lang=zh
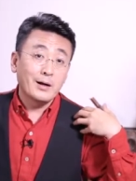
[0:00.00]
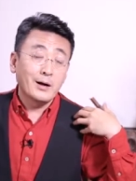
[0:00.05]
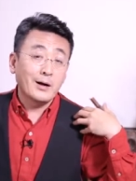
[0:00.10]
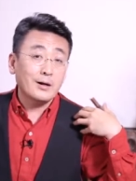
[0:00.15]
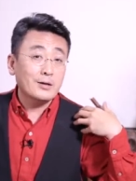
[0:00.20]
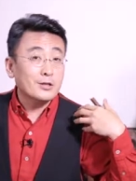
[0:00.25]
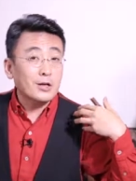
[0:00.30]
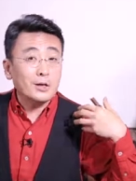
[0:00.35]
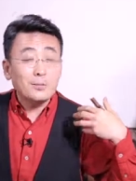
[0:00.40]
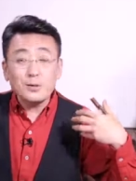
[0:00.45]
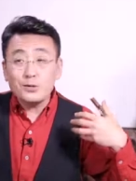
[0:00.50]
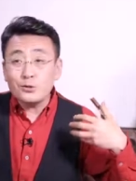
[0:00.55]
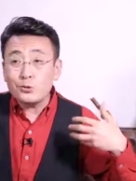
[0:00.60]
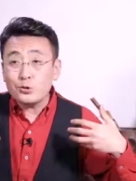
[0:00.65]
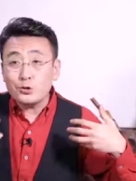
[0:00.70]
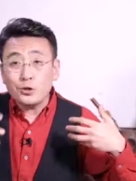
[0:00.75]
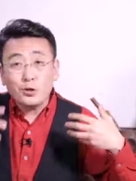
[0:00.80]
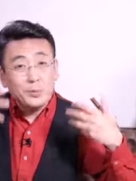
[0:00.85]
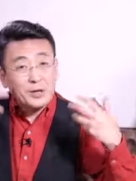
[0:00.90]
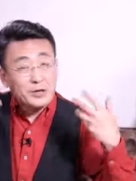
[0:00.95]
而他们又
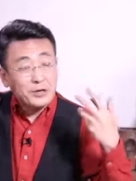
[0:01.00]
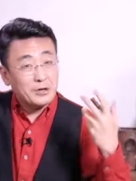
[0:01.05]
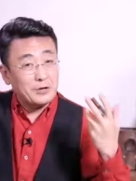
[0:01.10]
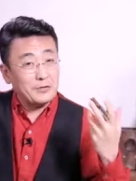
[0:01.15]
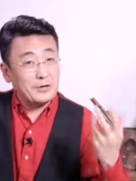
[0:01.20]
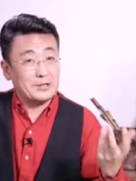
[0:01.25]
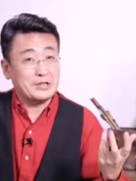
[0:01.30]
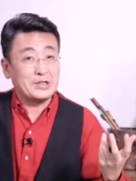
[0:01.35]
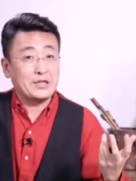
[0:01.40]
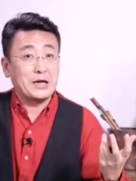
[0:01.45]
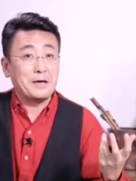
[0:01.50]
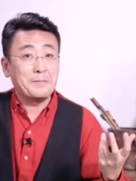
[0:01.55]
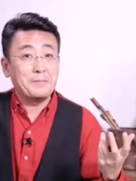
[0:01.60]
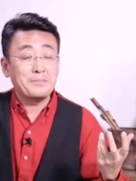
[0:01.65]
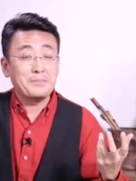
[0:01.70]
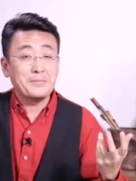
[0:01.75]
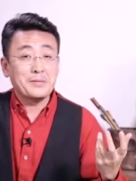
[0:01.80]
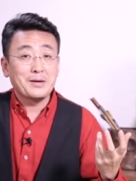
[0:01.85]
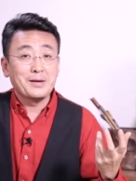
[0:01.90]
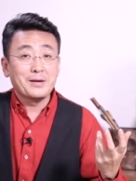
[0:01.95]
特别渴望
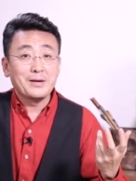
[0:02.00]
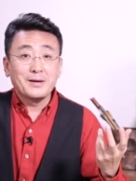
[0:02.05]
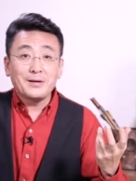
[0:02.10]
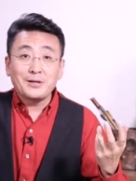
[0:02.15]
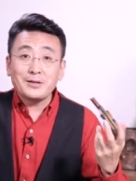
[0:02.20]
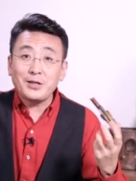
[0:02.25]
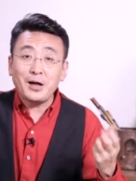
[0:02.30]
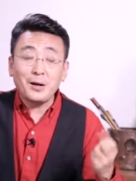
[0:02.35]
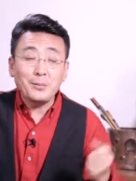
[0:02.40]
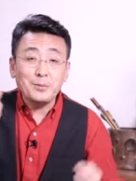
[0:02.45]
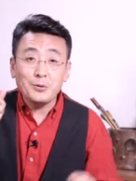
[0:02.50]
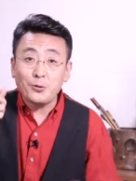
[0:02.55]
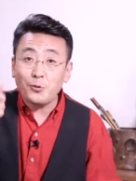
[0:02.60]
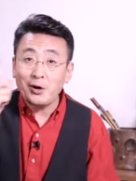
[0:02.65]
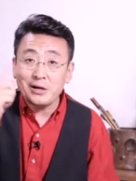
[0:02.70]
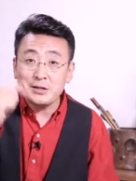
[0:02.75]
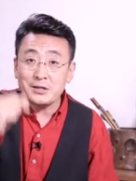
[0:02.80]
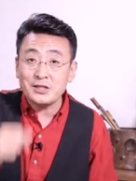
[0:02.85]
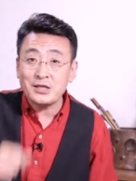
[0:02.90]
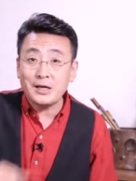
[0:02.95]
钱，他们
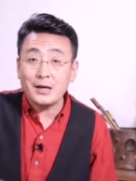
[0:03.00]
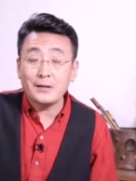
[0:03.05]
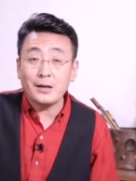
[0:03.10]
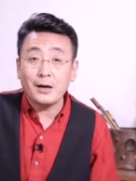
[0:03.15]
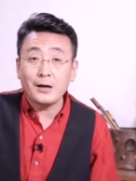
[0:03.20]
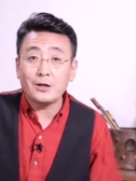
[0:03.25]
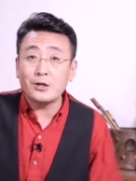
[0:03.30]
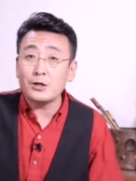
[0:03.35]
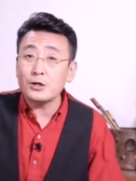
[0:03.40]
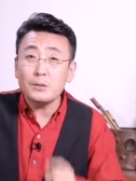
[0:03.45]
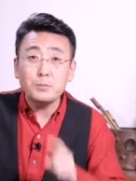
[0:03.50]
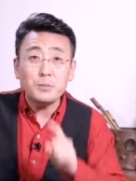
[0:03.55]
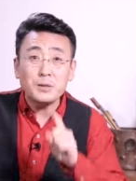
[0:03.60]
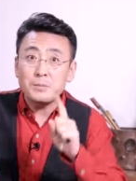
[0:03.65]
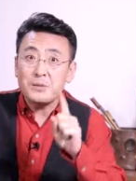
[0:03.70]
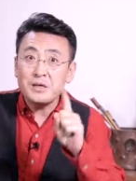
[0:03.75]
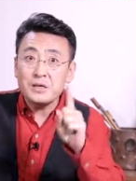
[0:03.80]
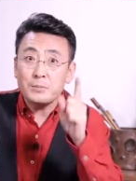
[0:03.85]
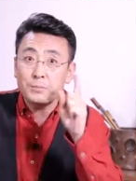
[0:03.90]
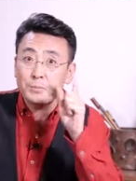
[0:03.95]
花的钱呢，可能比
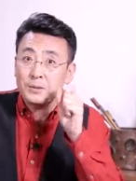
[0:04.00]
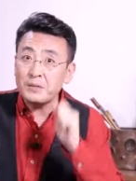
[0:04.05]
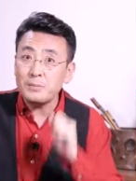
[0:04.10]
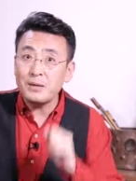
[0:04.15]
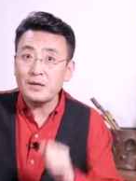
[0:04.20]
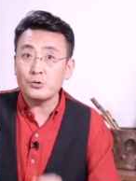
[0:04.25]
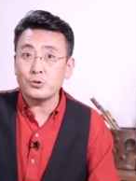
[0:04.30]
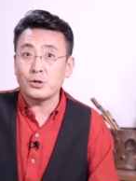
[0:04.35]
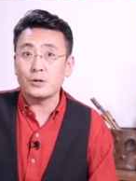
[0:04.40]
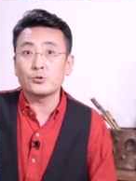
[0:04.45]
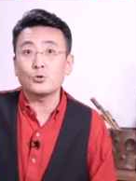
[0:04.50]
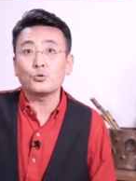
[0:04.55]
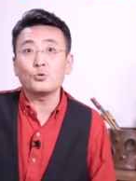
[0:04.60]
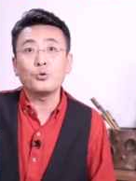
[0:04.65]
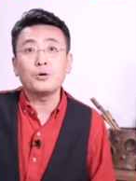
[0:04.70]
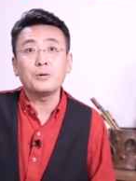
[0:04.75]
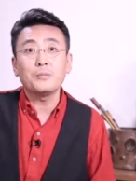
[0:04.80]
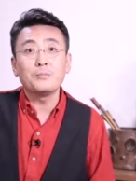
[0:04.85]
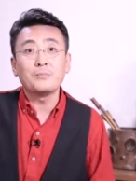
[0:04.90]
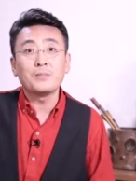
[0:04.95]
比比一般女孩都
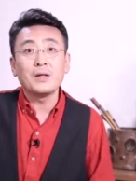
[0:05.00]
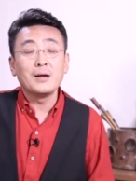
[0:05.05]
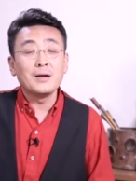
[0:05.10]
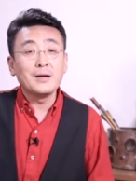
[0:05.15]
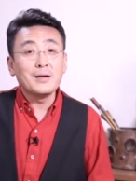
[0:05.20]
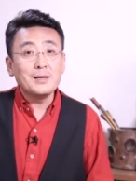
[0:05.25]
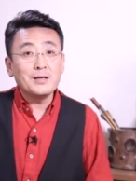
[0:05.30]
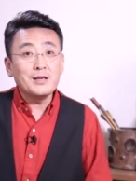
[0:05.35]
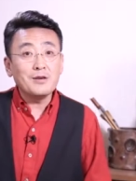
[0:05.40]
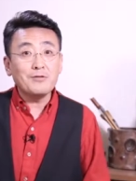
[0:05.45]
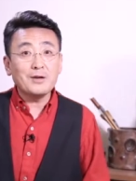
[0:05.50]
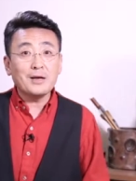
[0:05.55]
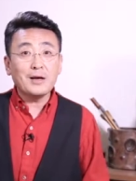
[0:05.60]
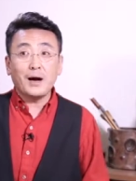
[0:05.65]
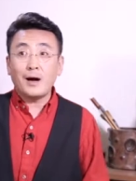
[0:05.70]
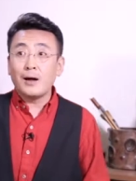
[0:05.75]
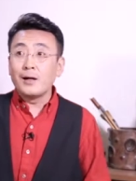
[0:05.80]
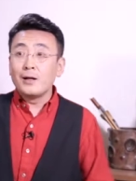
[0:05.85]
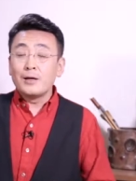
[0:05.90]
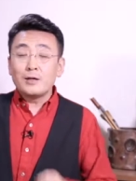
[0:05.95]
多，因为
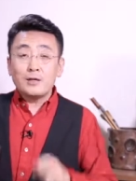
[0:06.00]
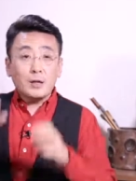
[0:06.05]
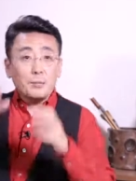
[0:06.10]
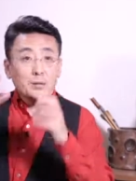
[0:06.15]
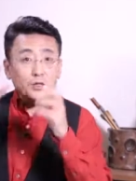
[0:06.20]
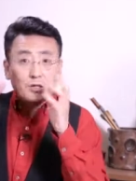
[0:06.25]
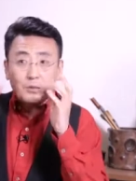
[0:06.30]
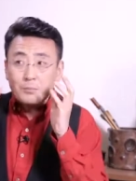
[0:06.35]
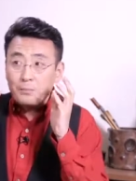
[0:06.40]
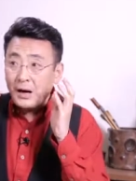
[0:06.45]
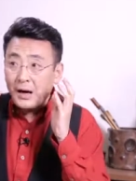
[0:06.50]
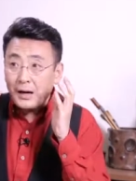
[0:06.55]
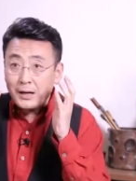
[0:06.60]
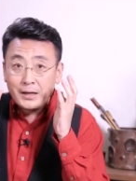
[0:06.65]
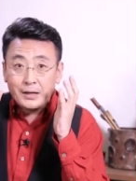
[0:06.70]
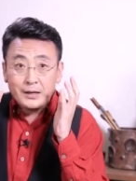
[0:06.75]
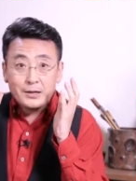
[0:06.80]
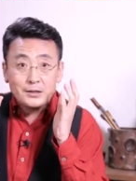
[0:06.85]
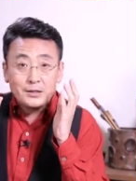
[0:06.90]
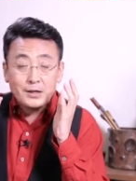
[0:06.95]
啊，他们生怕
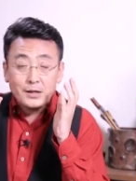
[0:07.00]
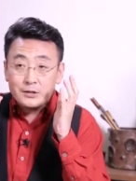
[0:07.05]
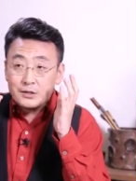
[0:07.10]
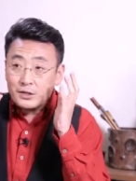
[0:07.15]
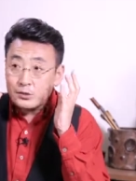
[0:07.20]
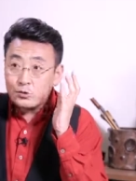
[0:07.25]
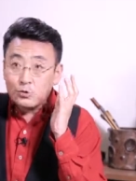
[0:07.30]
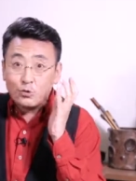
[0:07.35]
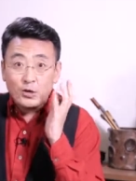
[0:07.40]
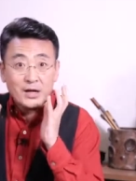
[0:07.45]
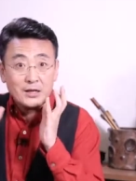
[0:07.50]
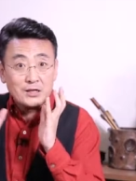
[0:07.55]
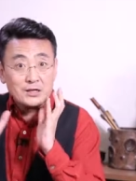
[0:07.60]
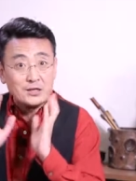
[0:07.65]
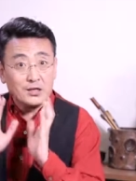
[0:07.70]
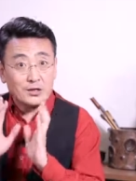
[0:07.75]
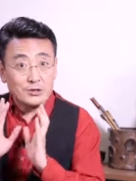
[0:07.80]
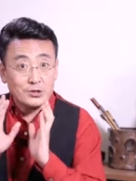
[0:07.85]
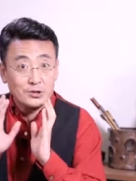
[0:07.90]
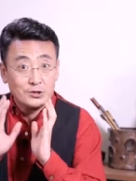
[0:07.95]
给人家认出来
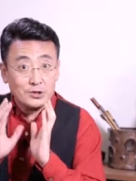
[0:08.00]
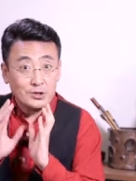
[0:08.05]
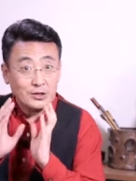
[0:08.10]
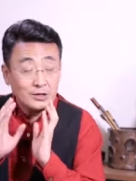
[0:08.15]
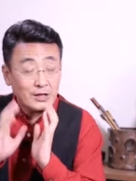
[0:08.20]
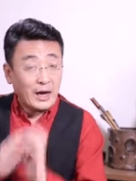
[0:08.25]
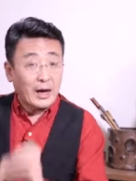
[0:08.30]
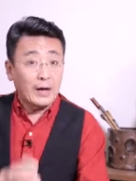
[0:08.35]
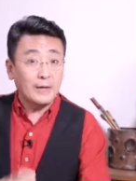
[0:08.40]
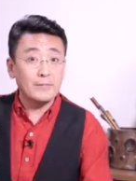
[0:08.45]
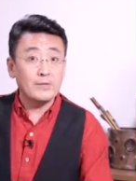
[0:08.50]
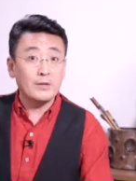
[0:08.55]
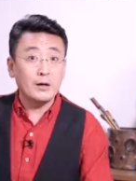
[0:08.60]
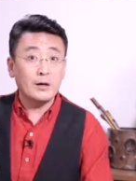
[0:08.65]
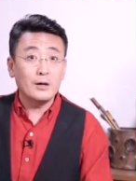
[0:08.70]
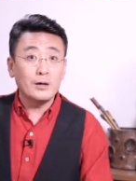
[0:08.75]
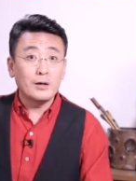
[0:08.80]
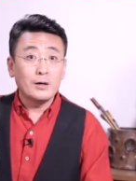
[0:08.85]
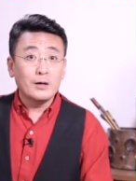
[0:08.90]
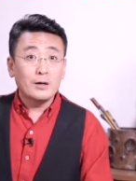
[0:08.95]
像是那个男的，